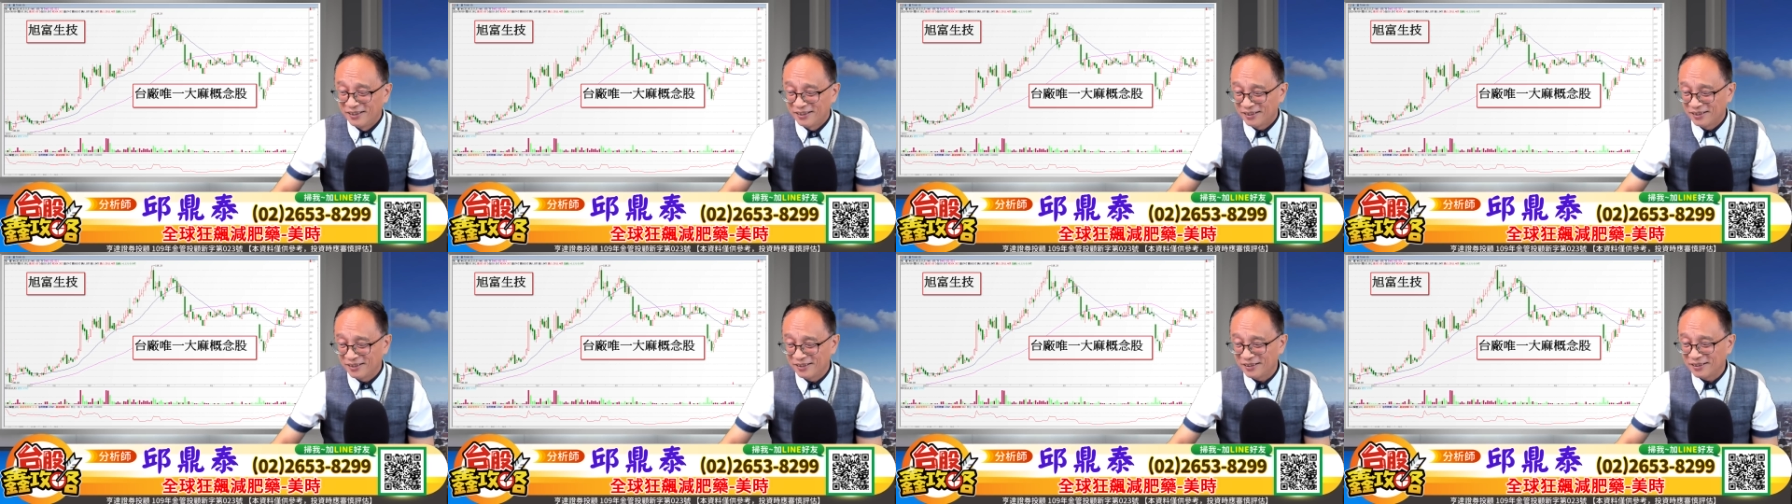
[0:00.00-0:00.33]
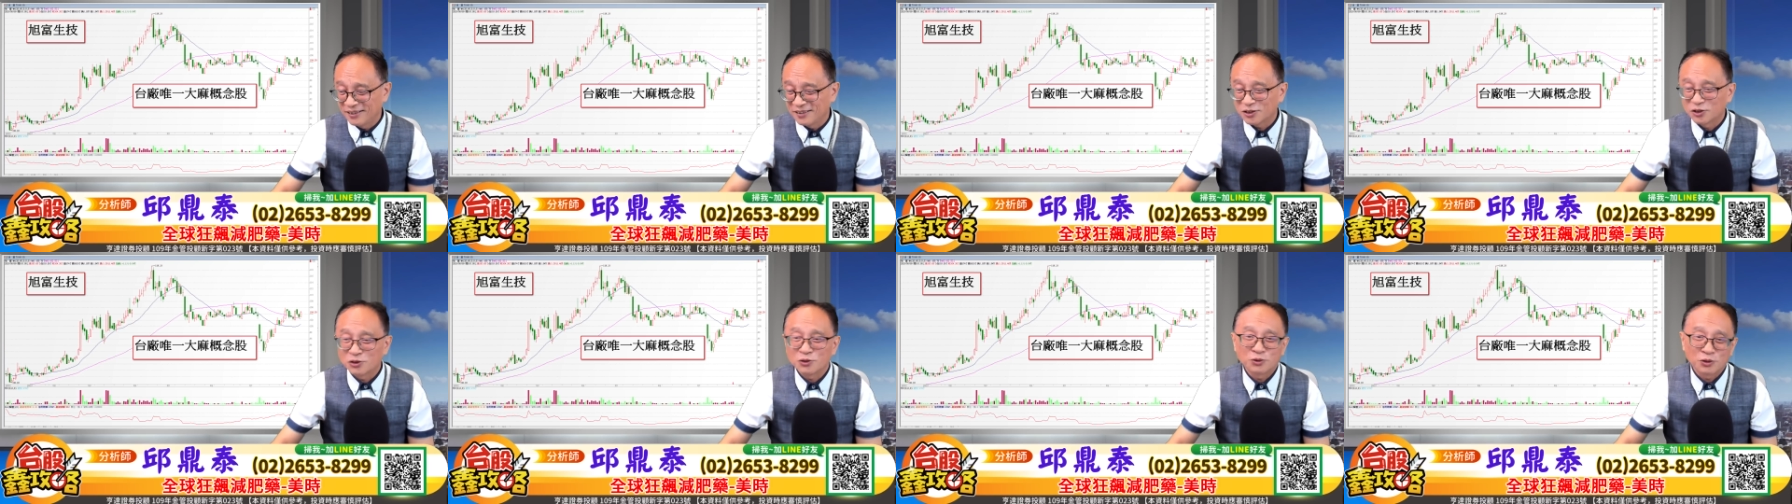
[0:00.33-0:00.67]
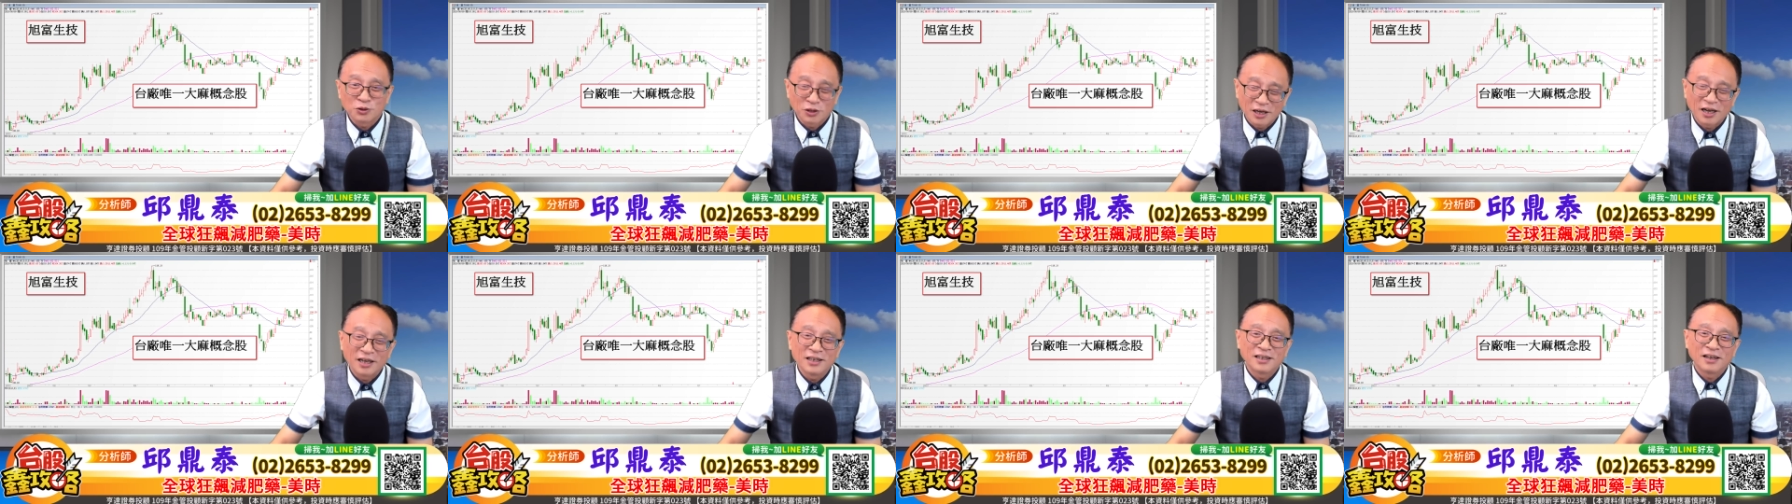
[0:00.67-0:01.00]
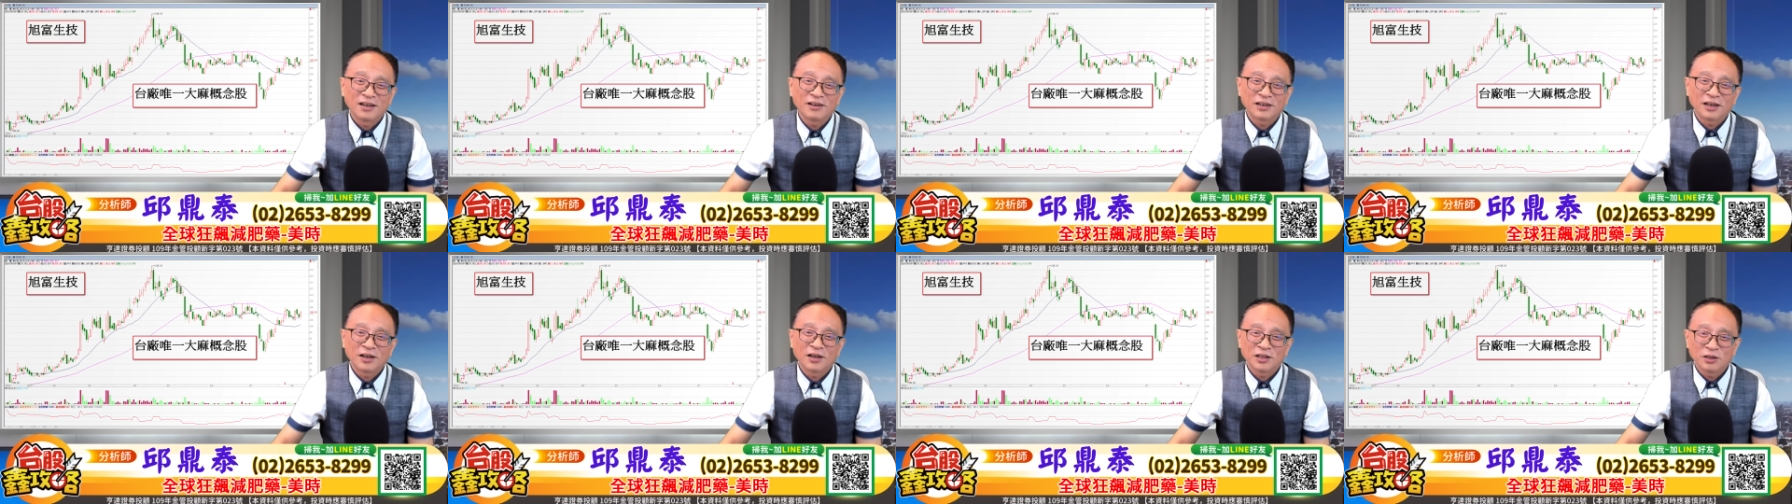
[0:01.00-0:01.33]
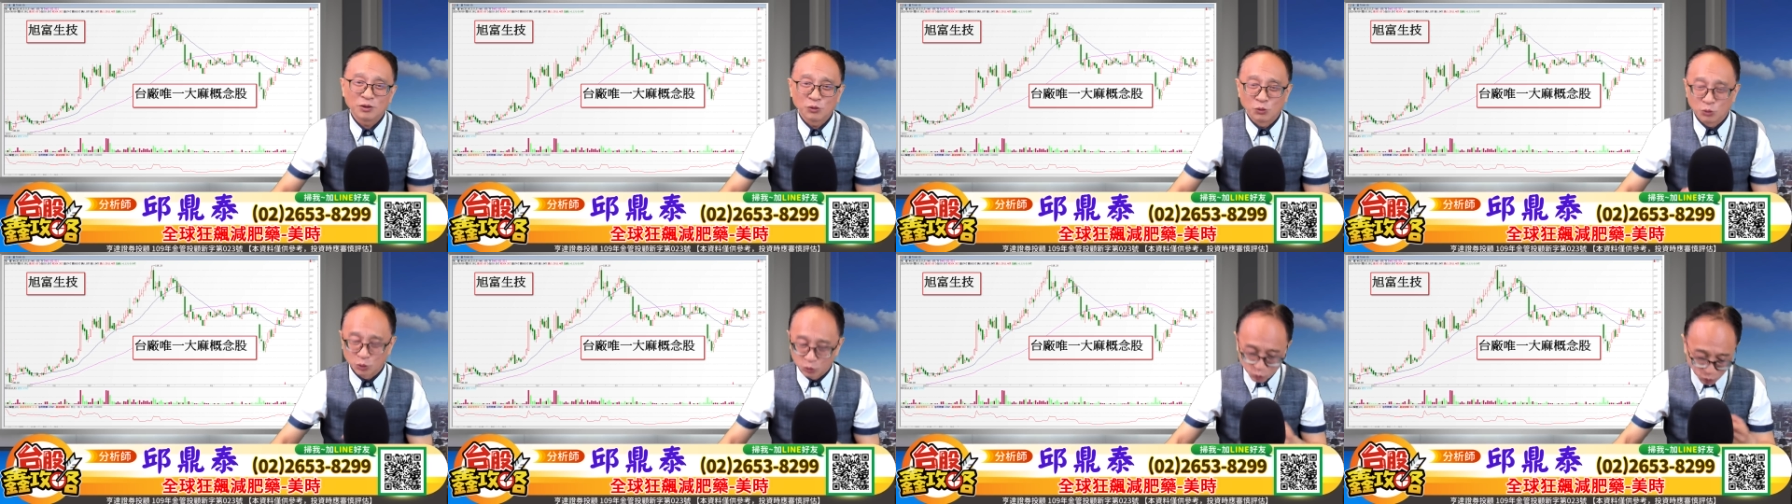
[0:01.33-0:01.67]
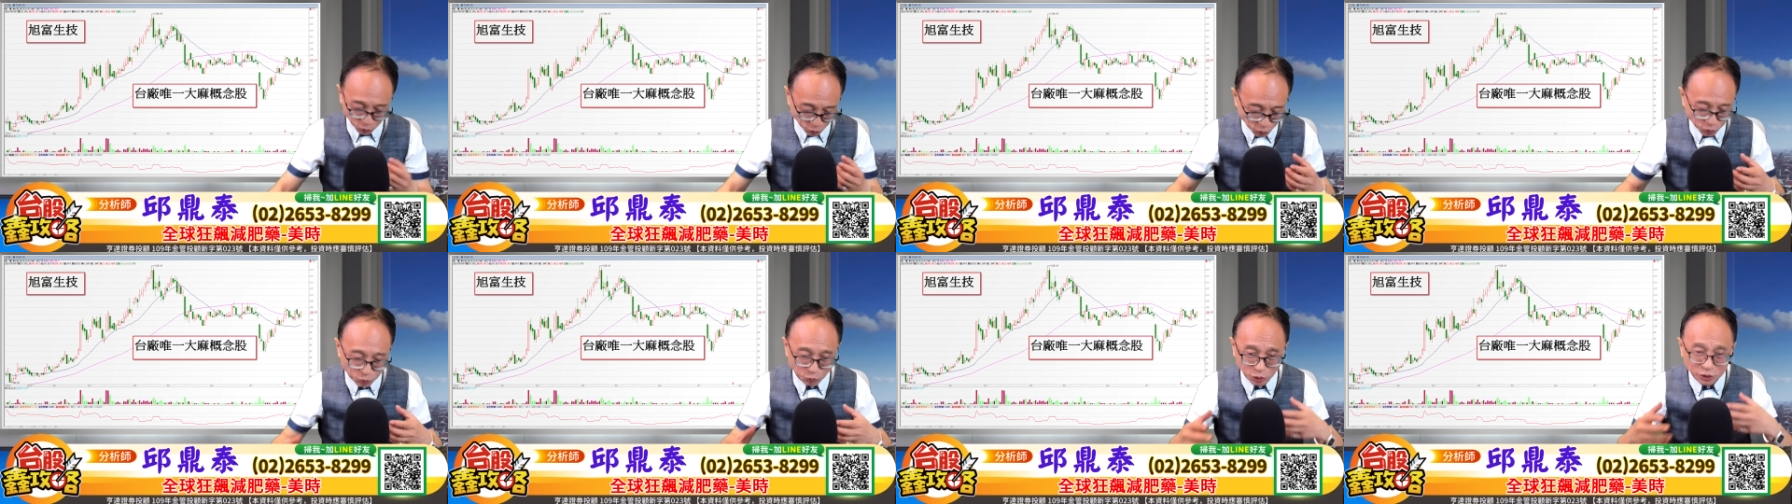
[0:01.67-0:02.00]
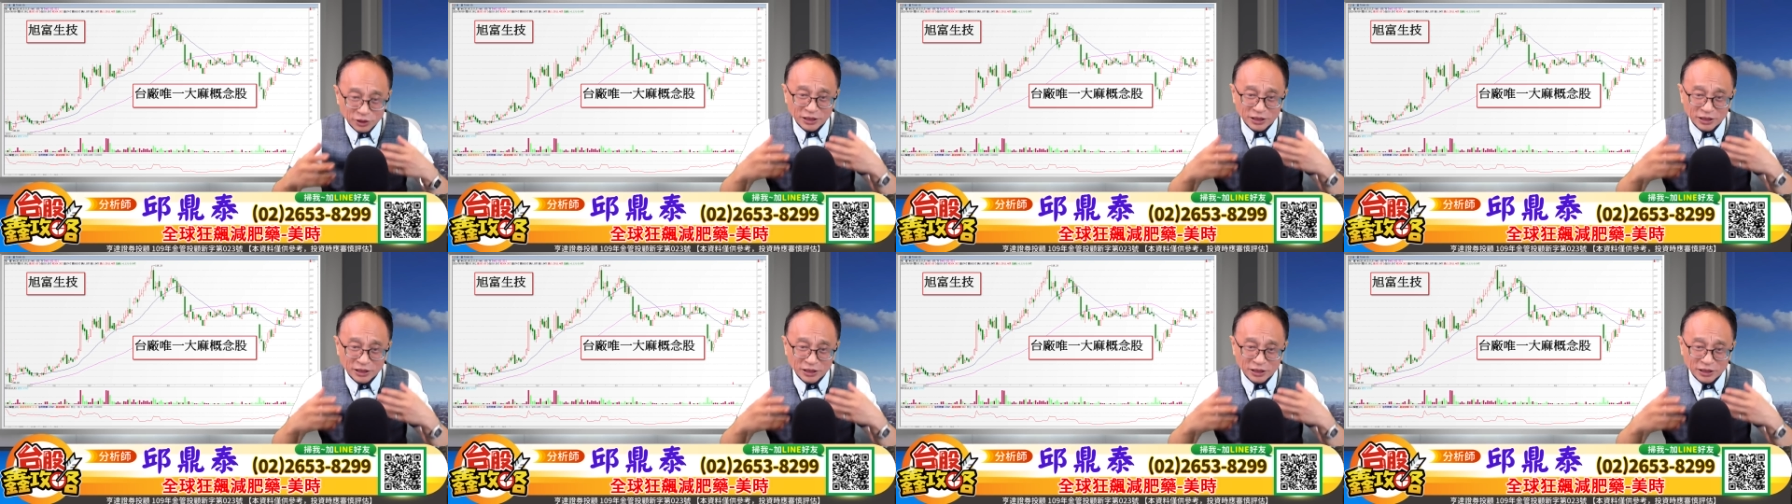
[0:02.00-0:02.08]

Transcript: 啊，做做参考了。我说我我